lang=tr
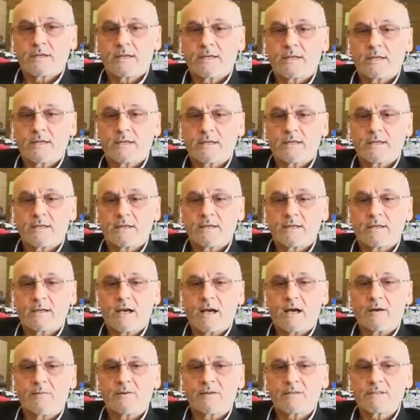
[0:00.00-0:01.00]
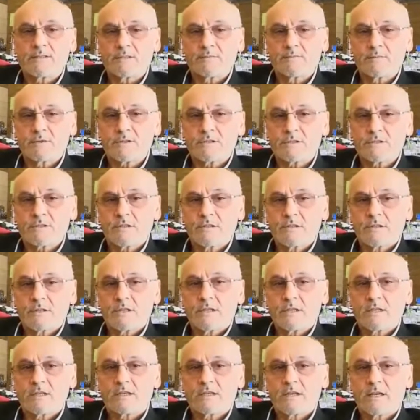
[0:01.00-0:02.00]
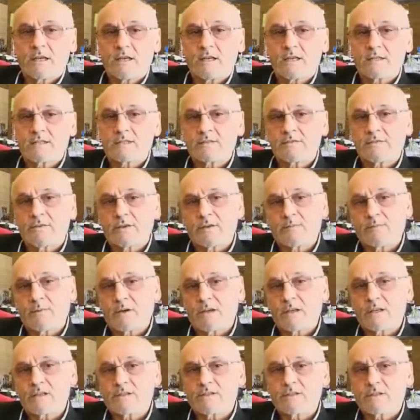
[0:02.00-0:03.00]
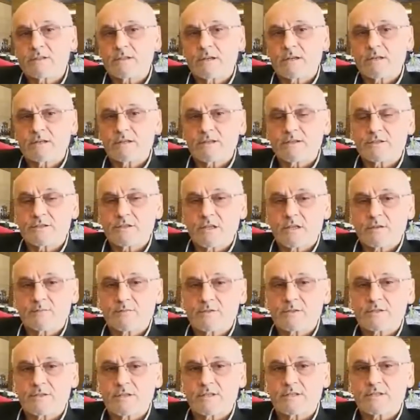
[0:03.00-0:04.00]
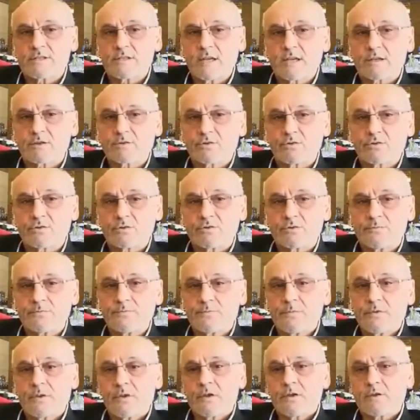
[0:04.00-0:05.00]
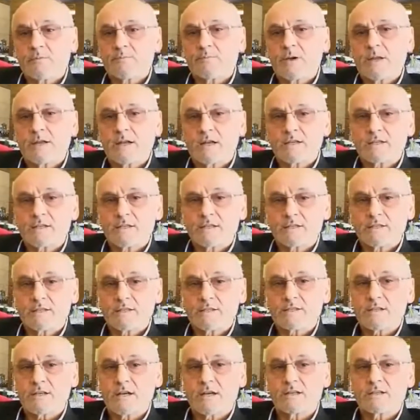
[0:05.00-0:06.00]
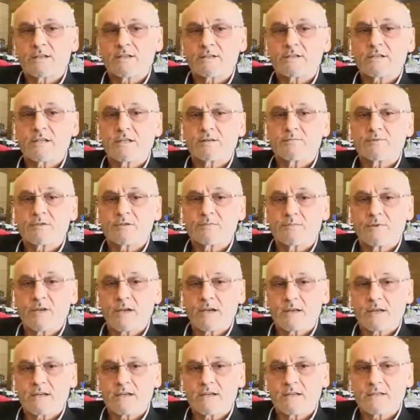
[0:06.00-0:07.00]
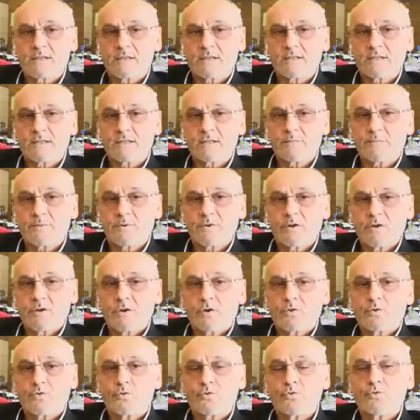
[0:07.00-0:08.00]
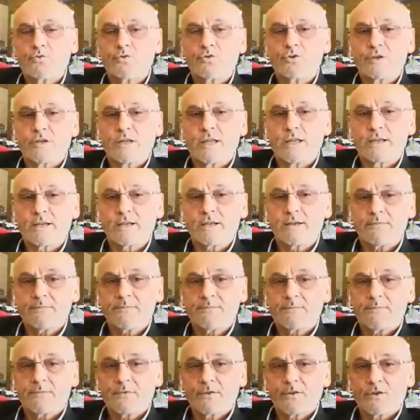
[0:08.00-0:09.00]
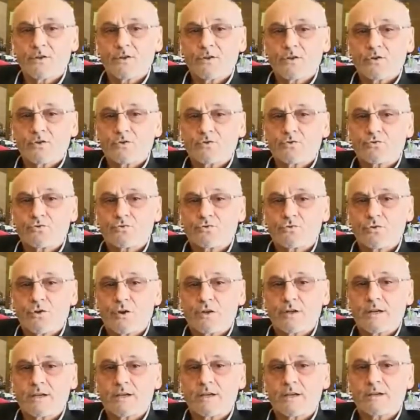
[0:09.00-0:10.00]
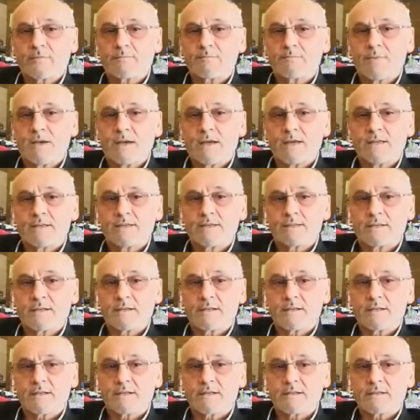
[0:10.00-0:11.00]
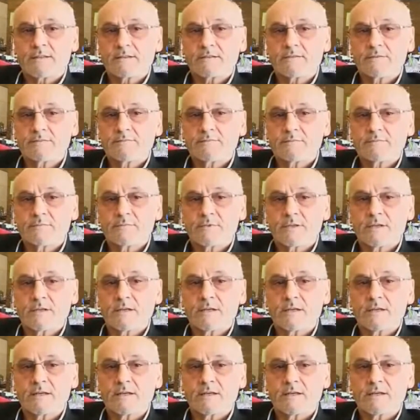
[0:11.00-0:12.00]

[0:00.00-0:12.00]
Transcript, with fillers: E, amacımız ithalatçı ve imalatçı kardeşlerimizle sektörün perakendeci kardeşlerimizi bir araya getirip ürünleri görerek, beğendirerek e,